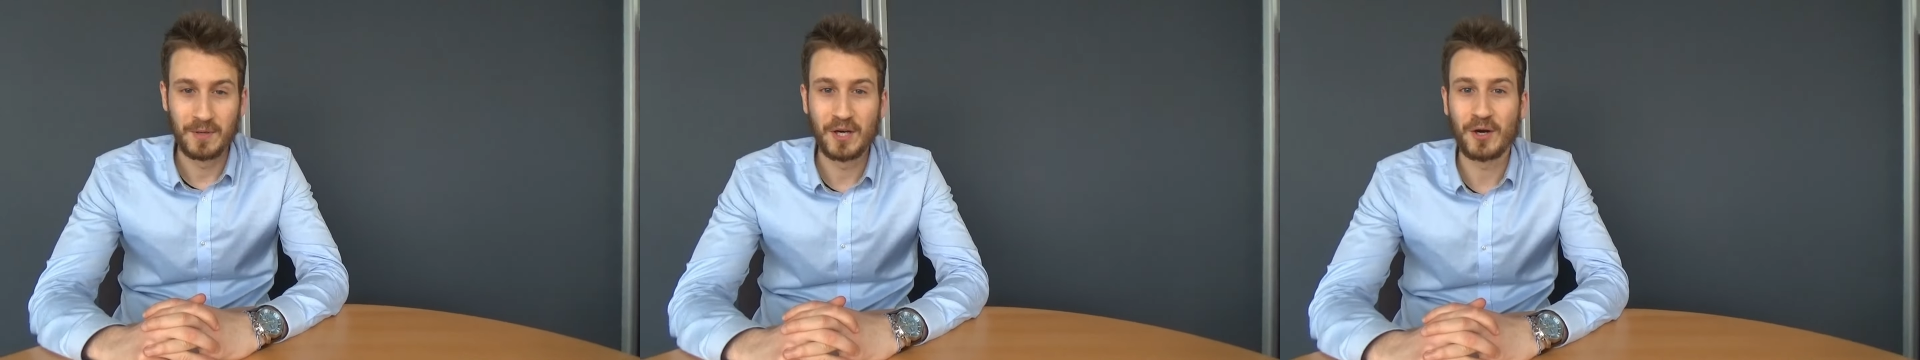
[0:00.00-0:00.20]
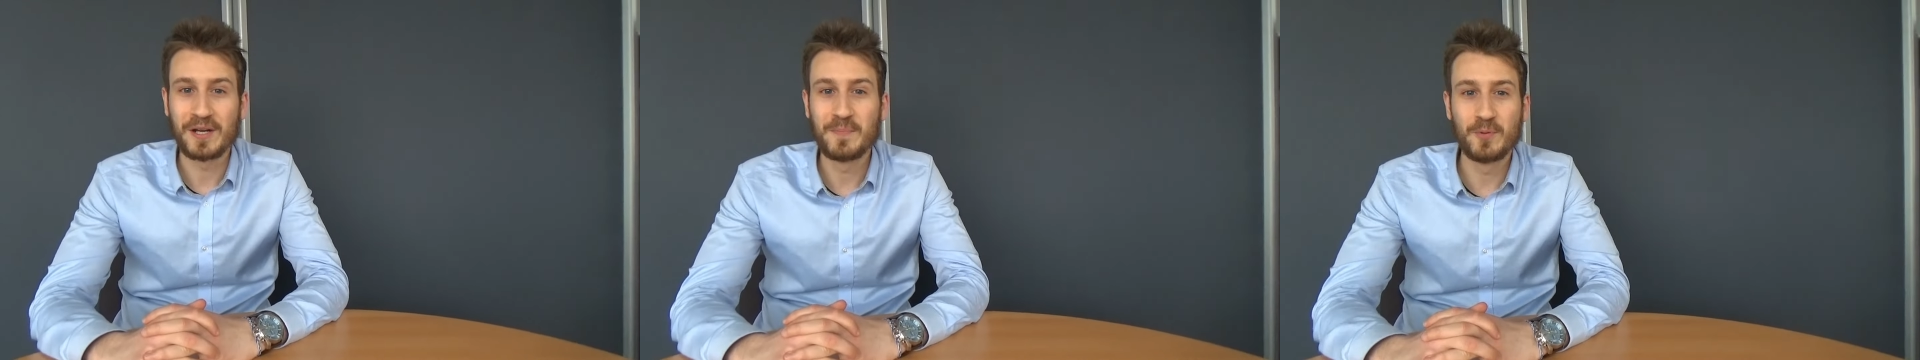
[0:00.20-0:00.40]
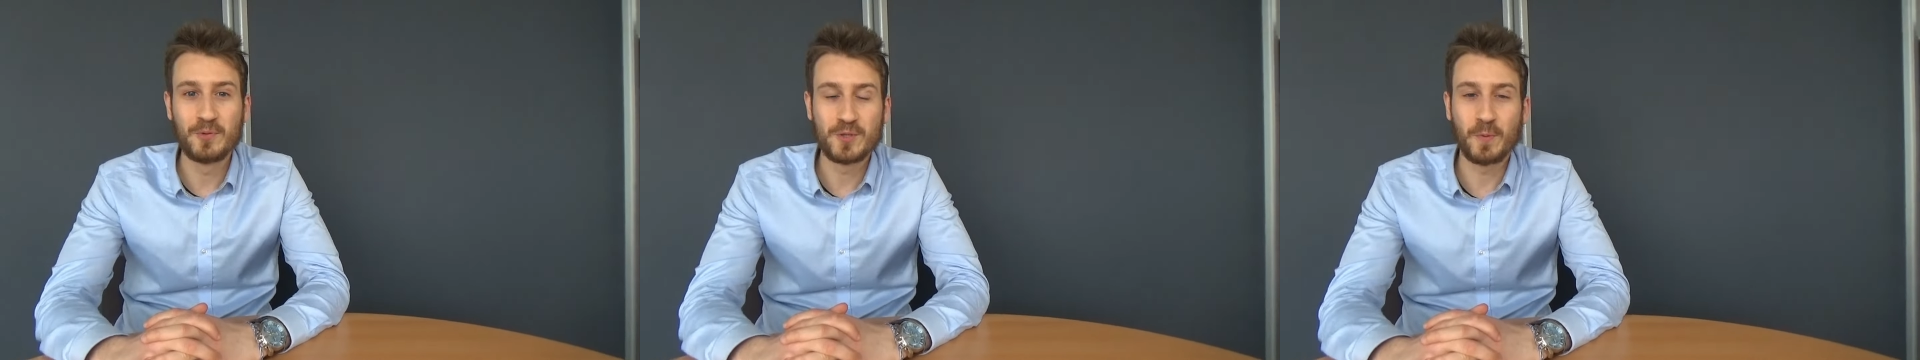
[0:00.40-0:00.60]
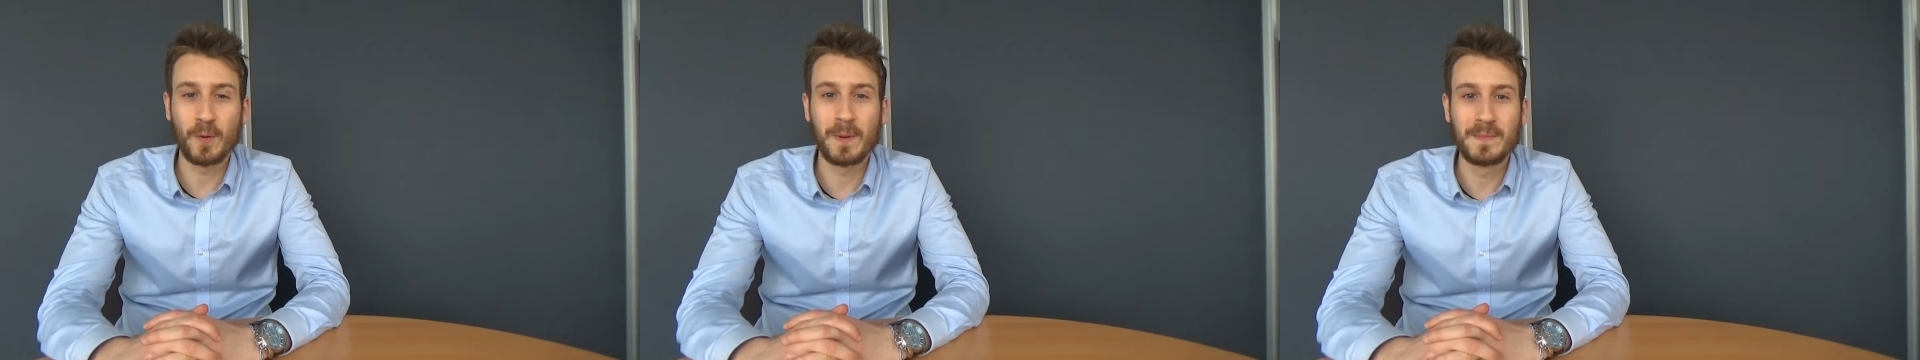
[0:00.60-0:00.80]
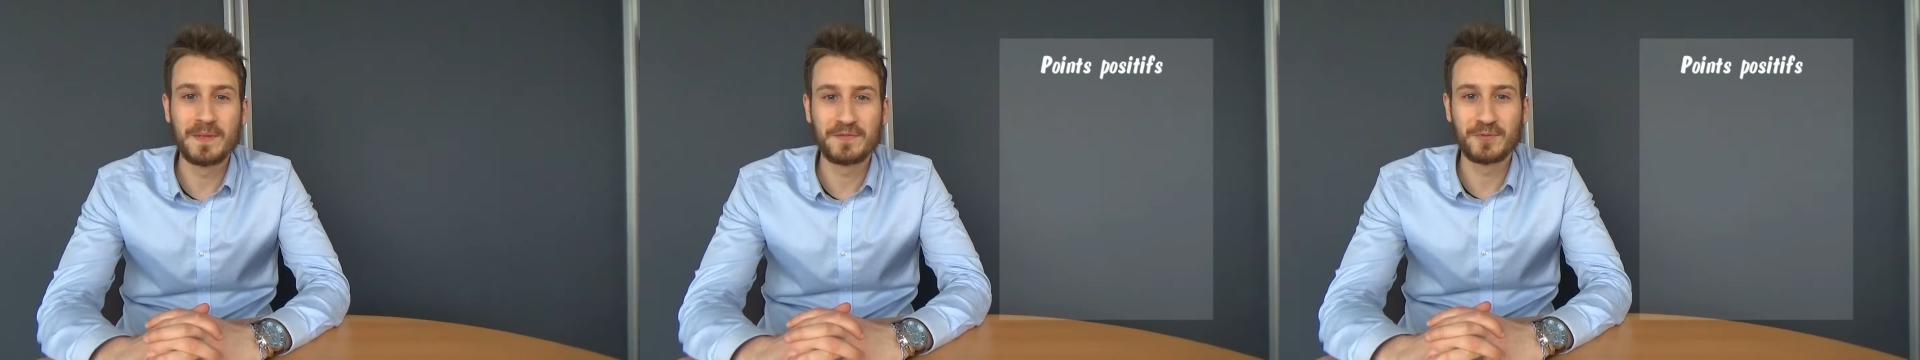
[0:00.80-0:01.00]
Bon alors les plus
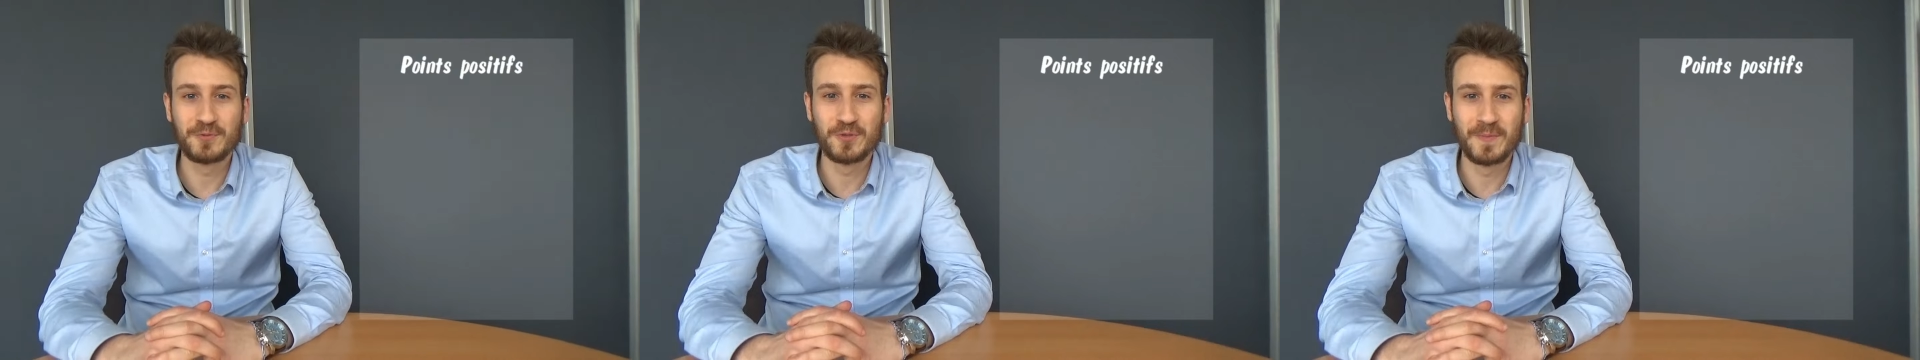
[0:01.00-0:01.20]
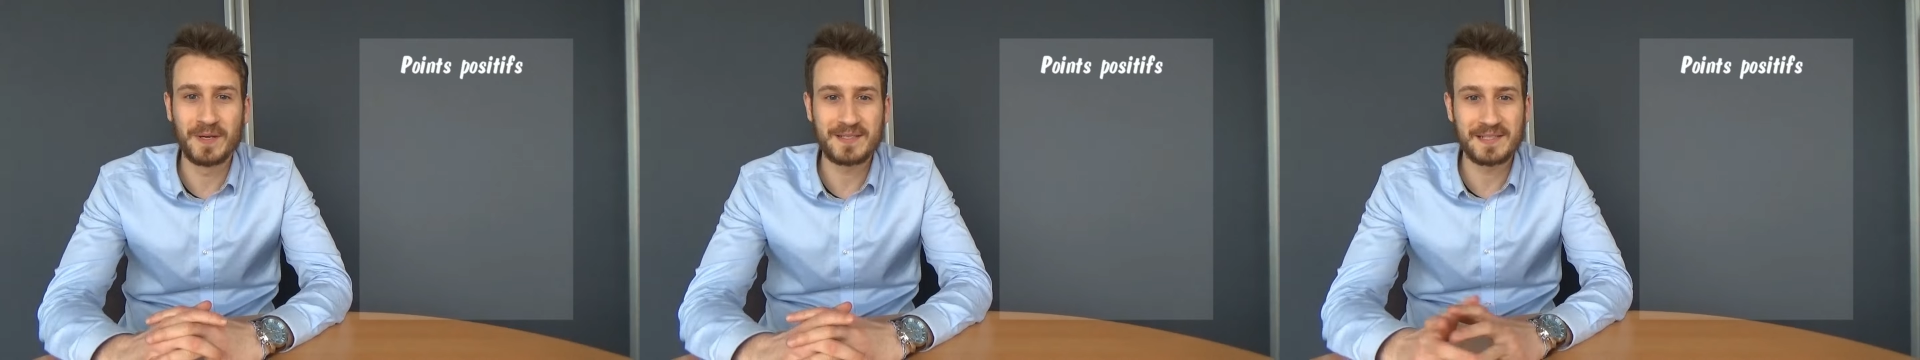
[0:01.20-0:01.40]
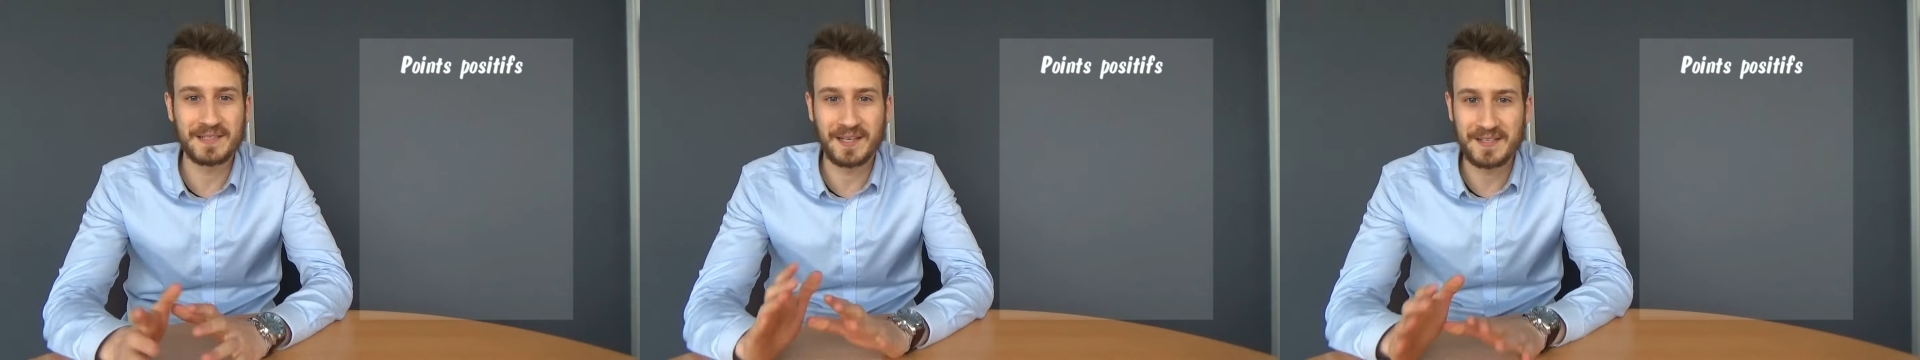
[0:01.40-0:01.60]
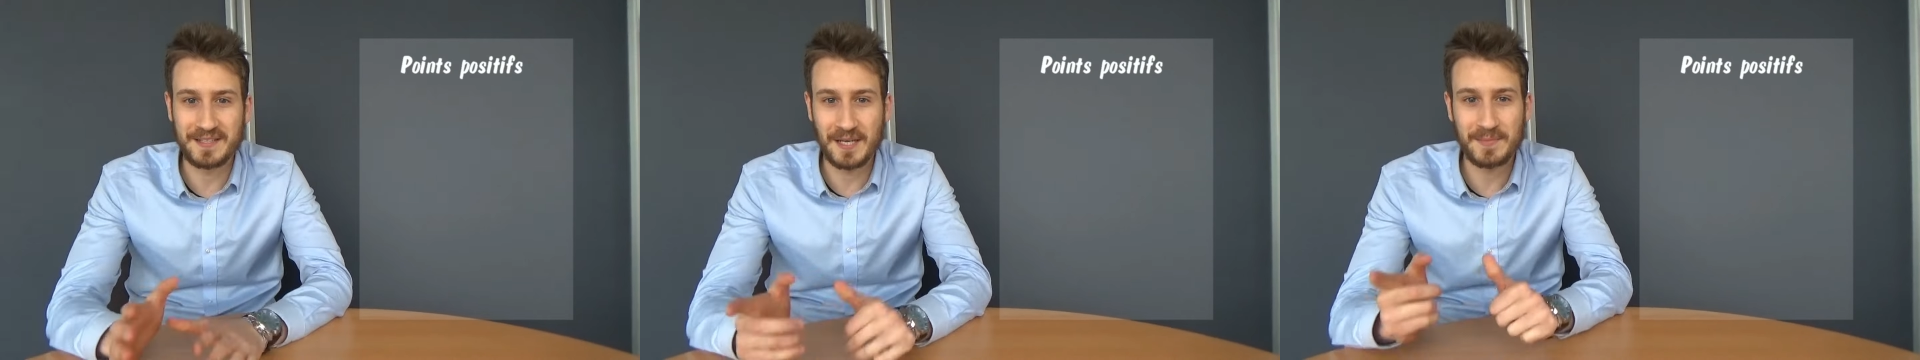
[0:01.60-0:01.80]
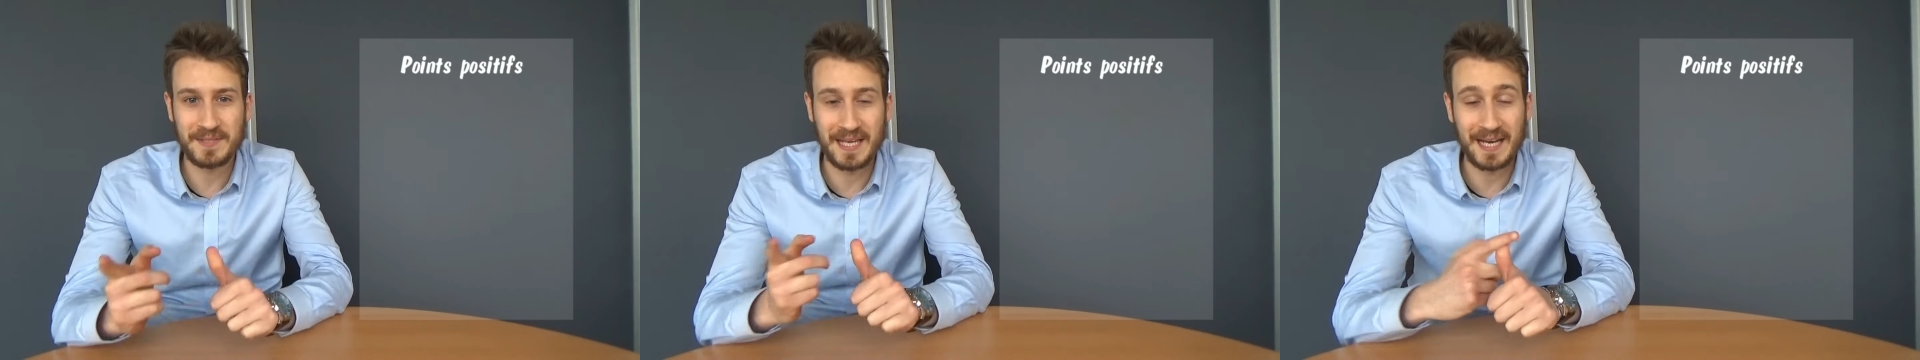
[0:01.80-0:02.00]
pour le baby-foot humain, c'est très
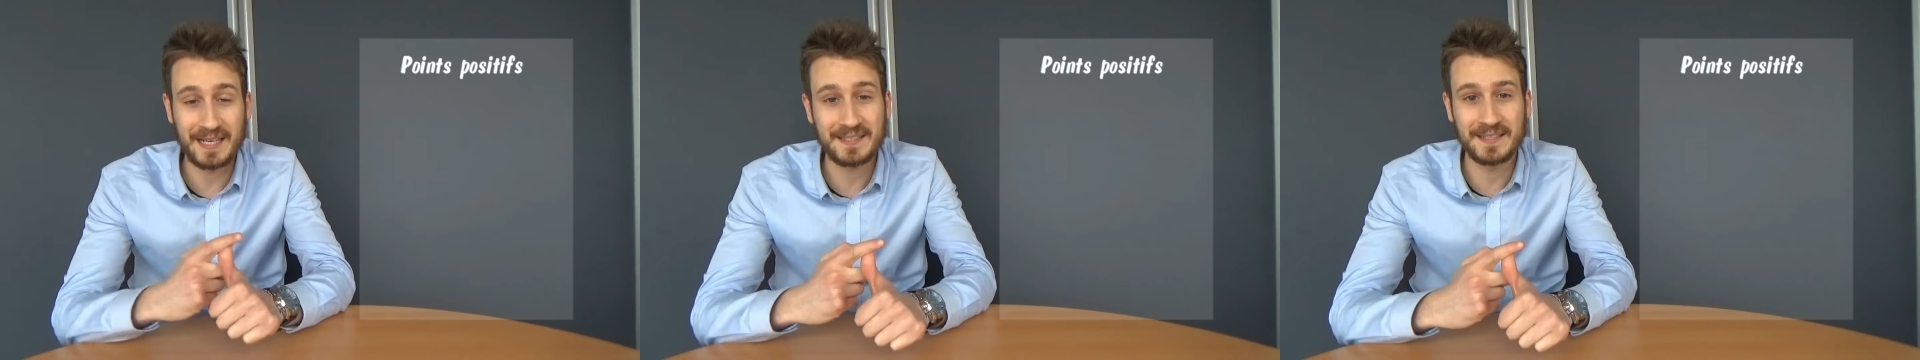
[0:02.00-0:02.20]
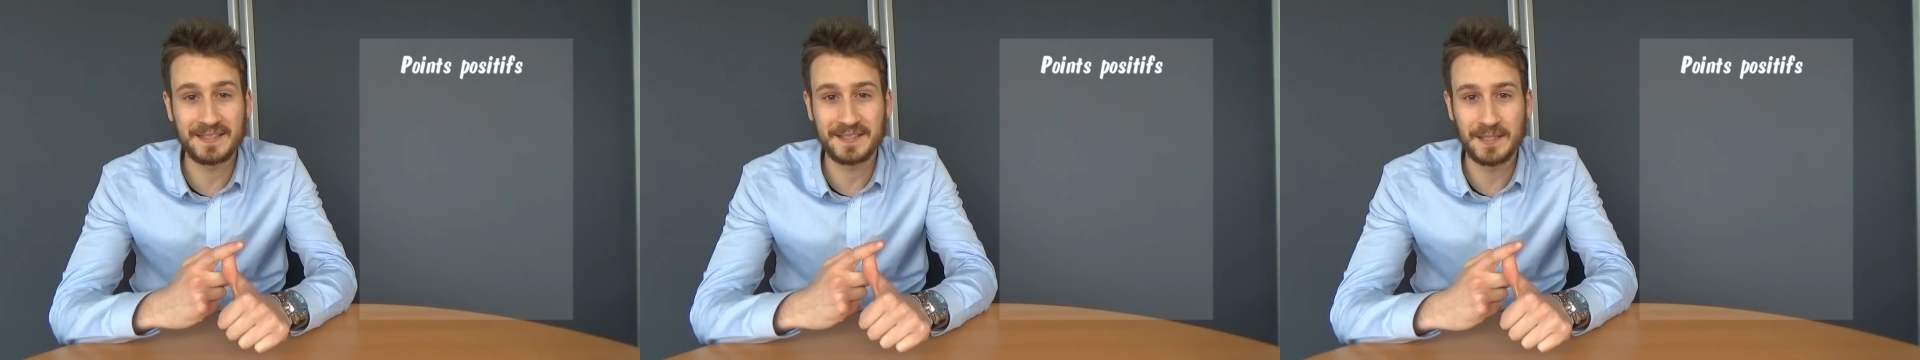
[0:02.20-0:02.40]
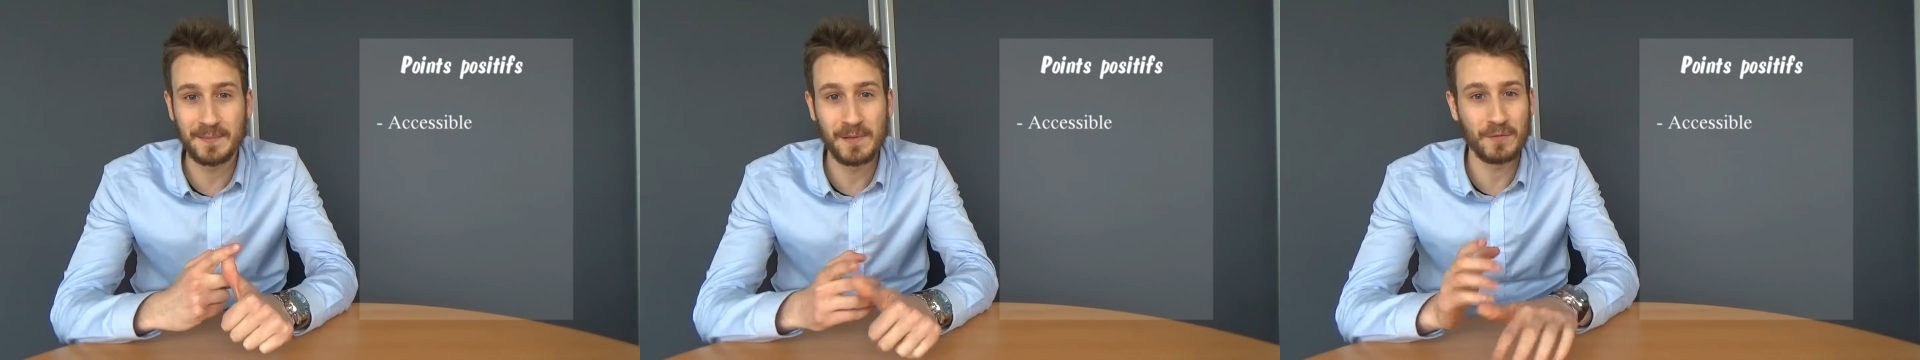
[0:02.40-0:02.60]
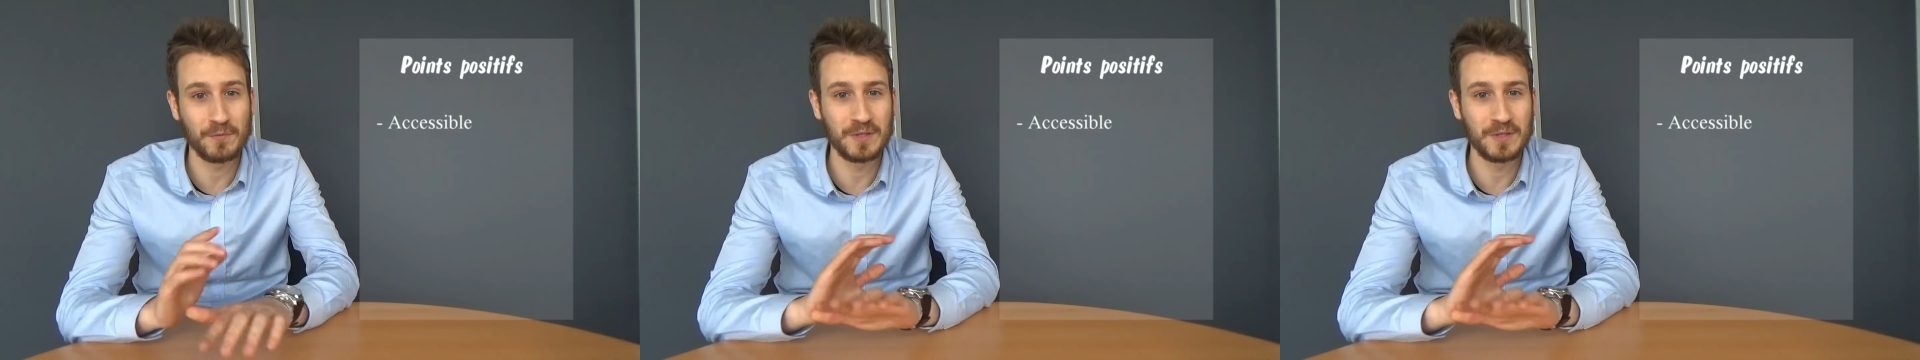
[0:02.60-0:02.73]
simple, c'est accessible.